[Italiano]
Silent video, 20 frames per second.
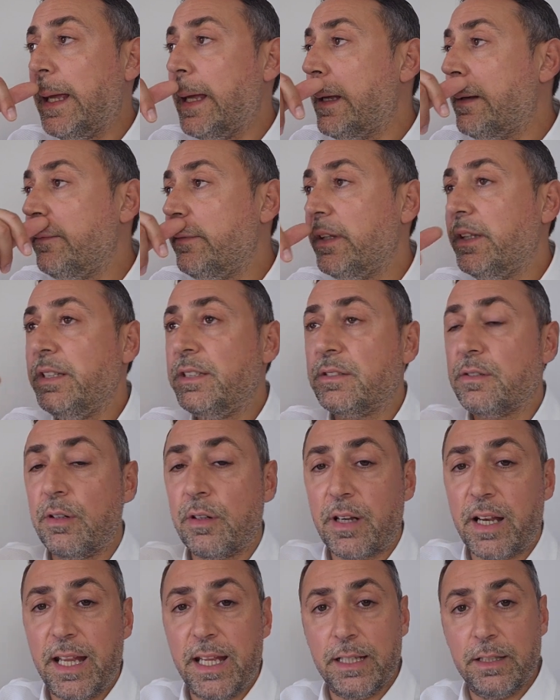eh, via
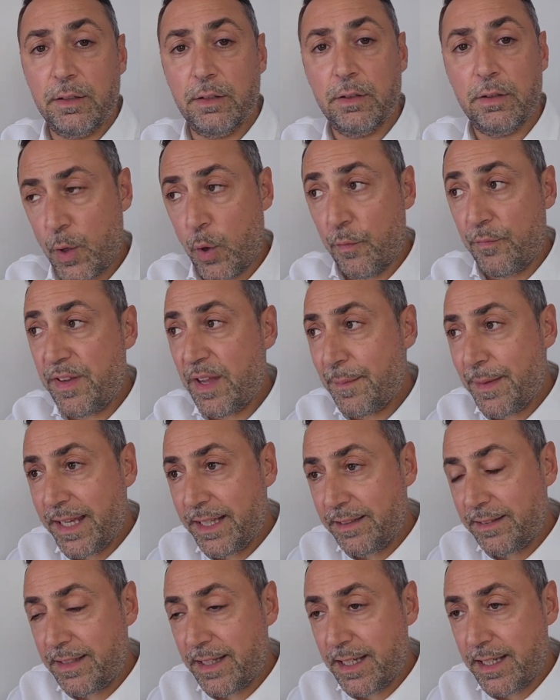discorrendo.
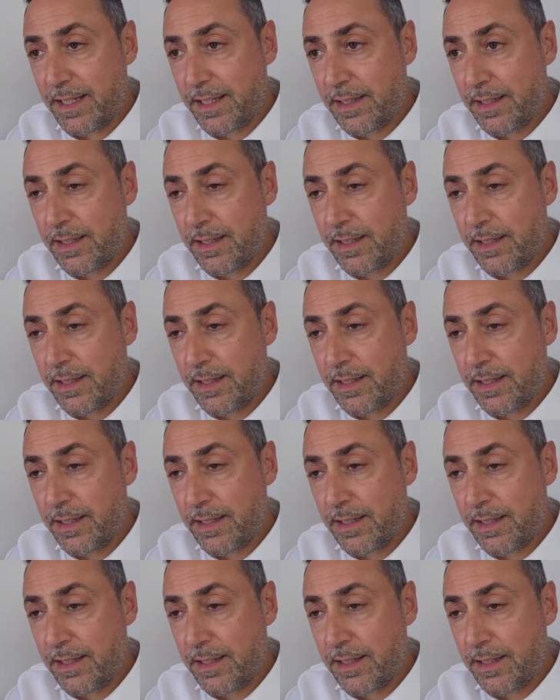Ovviamente